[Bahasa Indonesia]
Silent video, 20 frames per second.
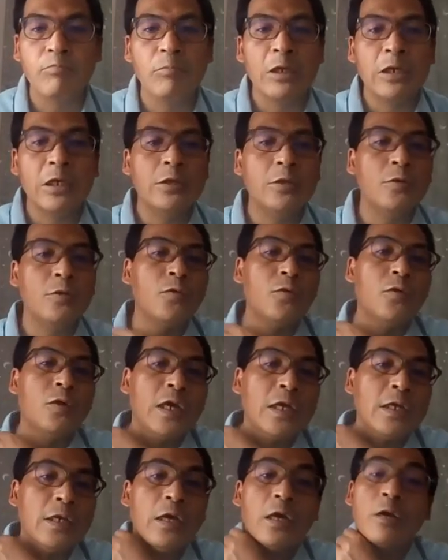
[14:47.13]

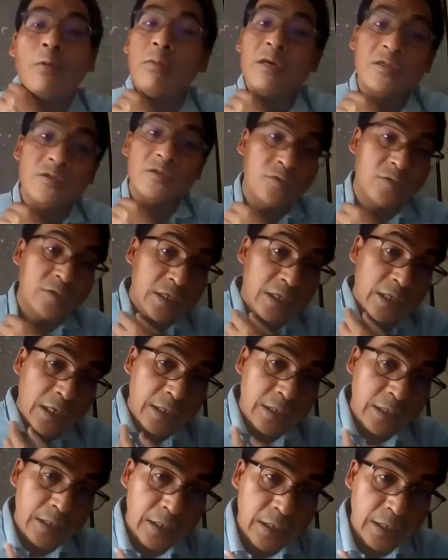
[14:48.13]
menentukan oh, maksud
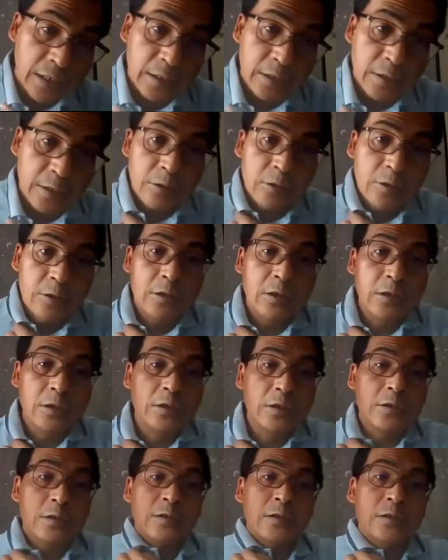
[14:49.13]
saya adalah
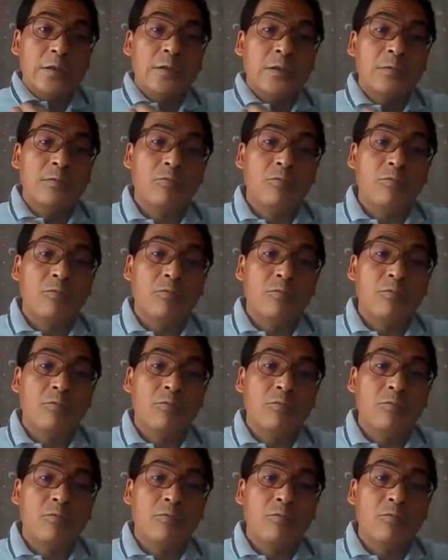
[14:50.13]
eh,